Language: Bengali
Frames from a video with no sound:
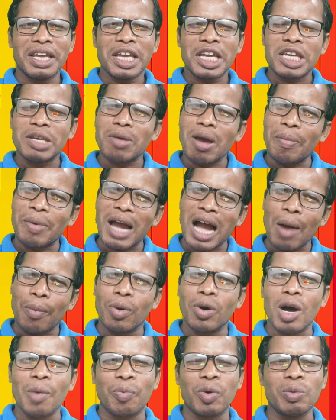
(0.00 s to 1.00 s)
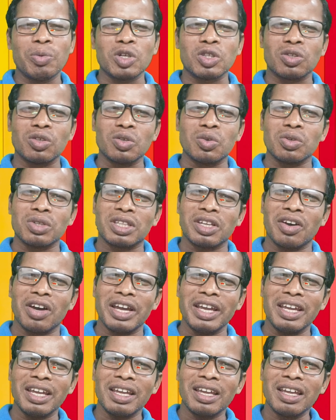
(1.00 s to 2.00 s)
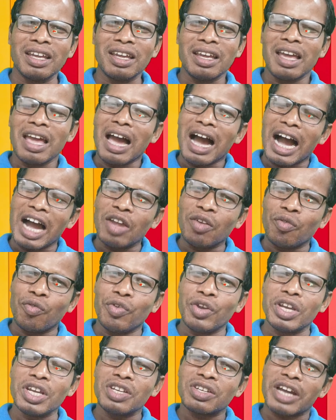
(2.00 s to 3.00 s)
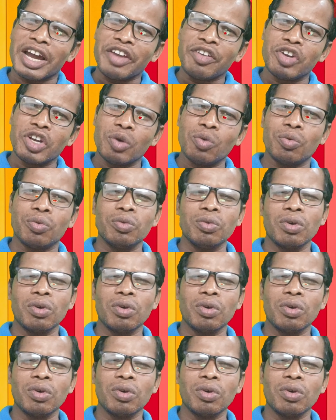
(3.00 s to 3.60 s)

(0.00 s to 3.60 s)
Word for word: কিভাবে আবহাওয়া পরিবর্তন করতে হয় আই উইশ আই নিউ